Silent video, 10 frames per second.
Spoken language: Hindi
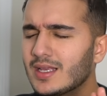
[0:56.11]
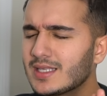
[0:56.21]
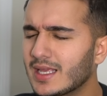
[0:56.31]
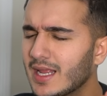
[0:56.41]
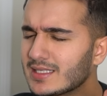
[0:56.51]
एक
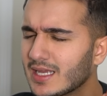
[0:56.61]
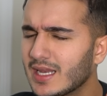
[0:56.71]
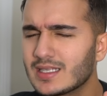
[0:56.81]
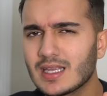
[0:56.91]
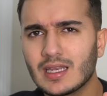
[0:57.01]
सेकंड एक
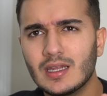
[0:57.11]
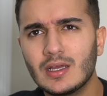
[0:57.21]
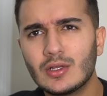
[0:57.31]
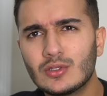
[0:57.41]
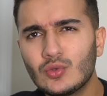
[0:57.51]
सेकंड एक सेकंड
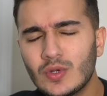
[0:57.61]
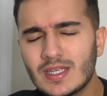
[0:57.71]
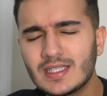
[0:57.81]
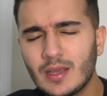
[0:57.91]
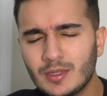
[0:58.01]
तूने
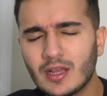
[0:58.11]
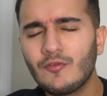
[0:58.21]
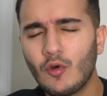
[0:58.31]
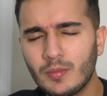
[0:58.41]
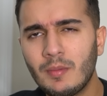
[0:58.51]
इससे अभी तक
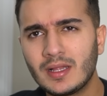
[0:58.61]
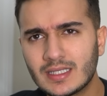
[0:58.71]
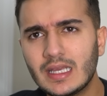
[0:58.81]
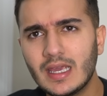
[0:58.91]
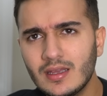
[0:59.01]
फोन पे
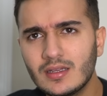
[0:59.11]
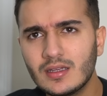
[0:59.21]
बात की है